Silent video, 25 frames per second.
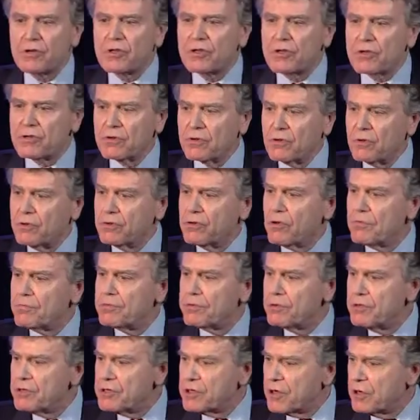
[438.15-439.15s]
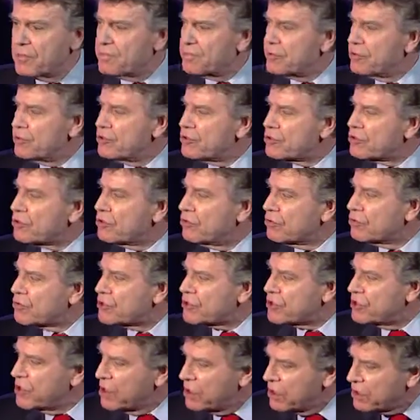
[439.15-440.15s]
sont de plus en plus
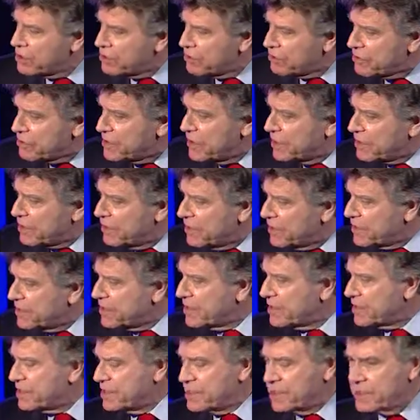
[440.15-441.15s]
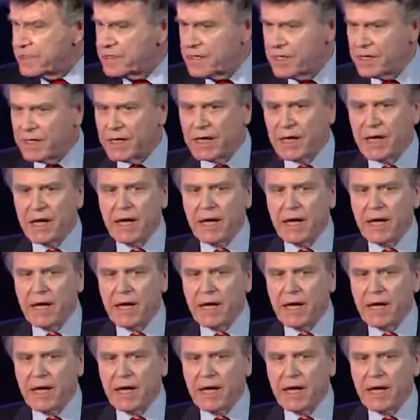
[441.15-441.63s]
conscients de cette nécessité.